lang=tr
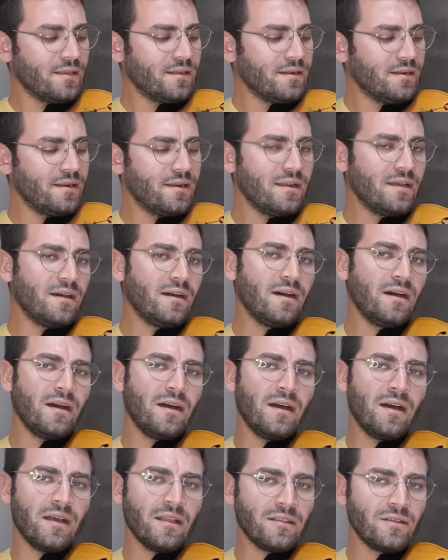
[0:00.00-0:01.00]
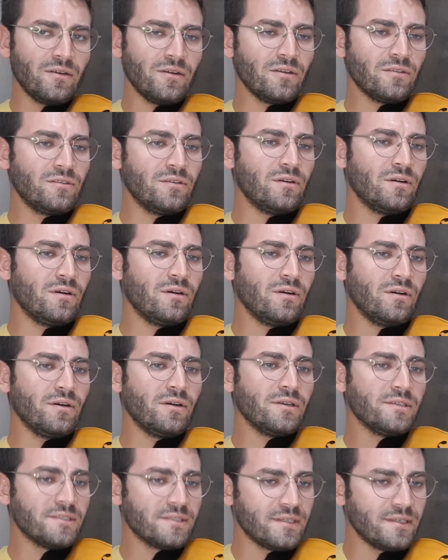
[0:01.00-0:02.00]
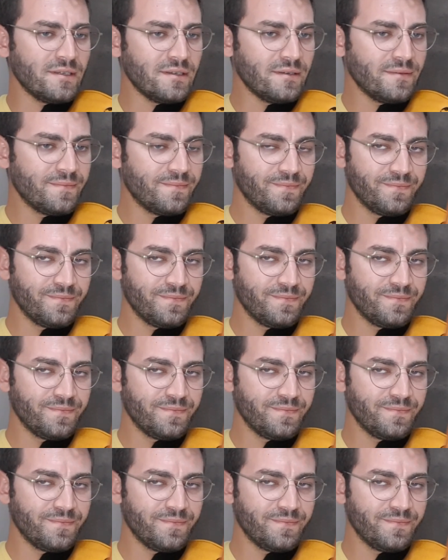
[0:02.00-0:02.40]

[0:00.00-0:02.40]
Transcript: La, do, do, si.